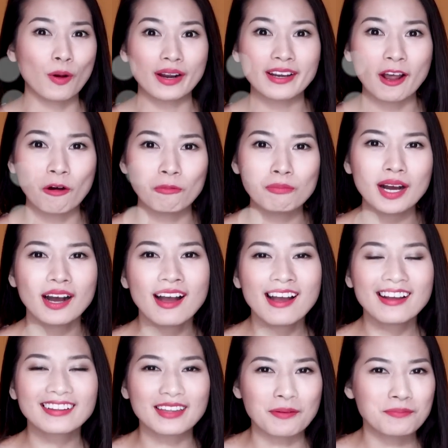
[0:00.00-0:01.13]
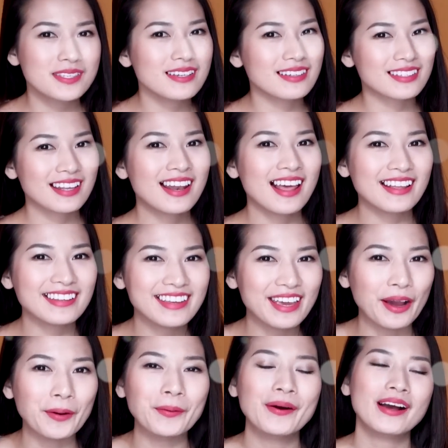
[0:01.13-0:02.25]
quá nóng mà tắm rửa rất là
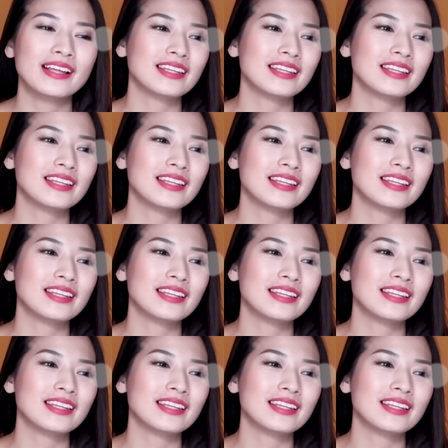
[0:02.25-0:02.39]
nhiều